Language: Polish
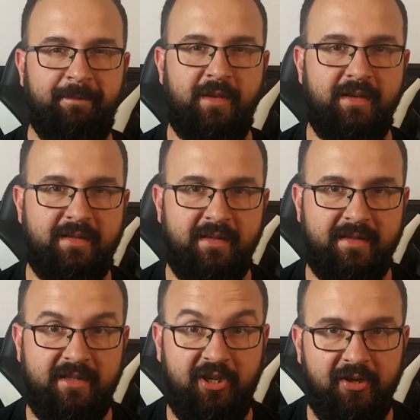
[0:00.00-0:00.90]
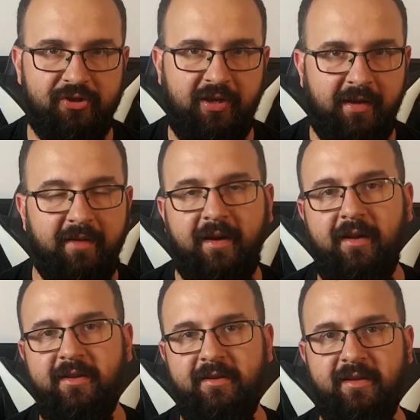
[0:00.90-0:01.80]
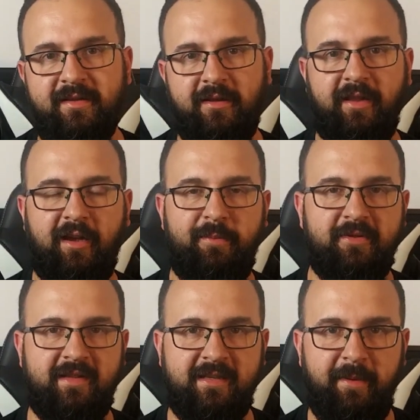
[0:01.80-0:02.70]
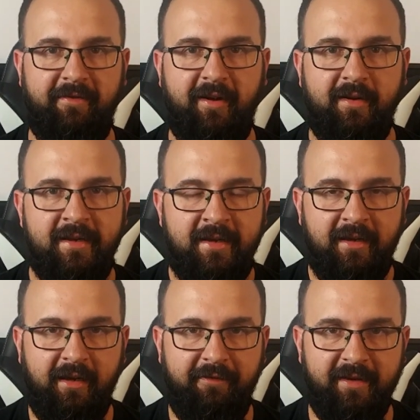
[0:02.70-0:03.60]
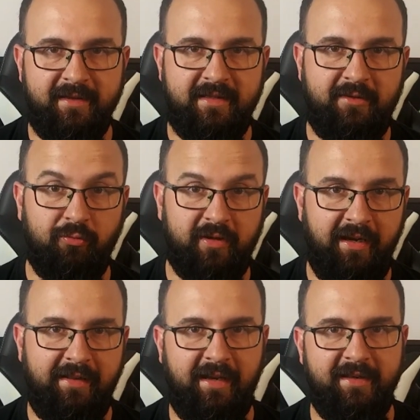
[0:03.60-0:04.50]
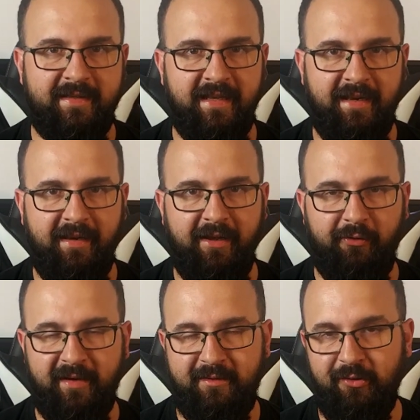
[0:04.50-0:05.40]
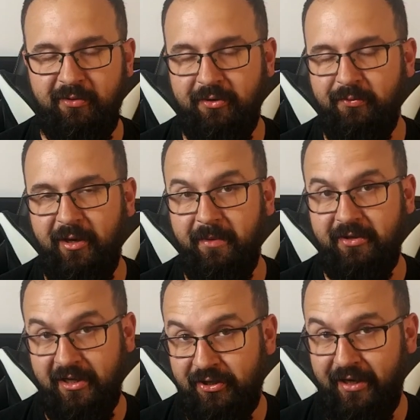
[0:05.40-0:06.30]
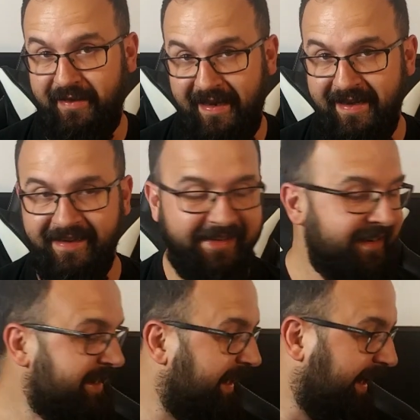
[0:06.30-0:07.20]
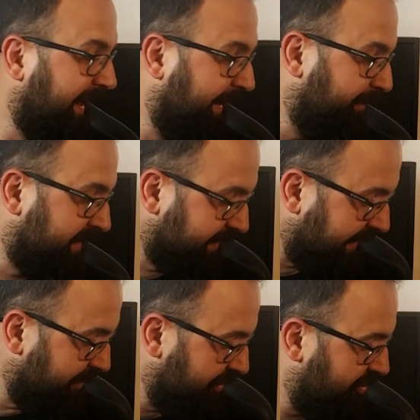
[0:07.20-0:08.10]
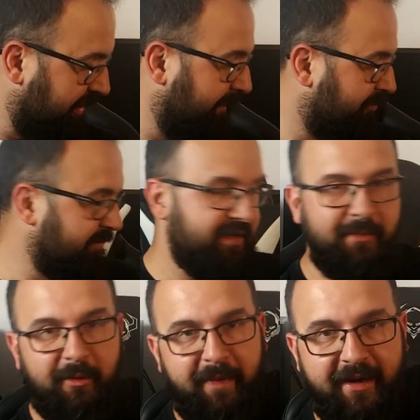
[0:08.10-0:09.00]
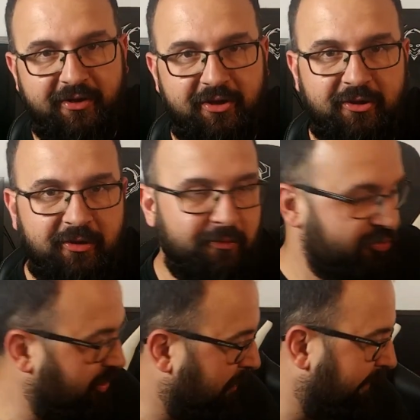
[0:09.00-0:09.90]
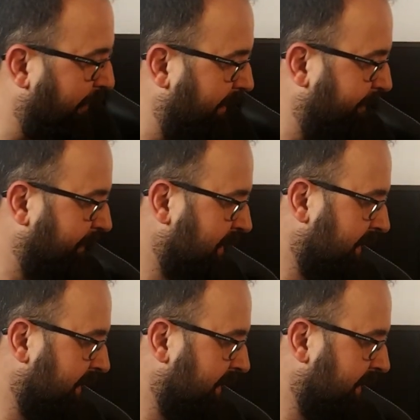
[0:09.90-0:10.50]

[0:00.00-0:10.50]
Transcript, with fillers: jest, jest ciężkie generalnie, nie jest to taka prosta sprawa, e, więc tutaj tanie serie okazują się nie być aż tak tanie. Co tam jeszcze? Tutaj sobie parę rzeczy uszykowałem.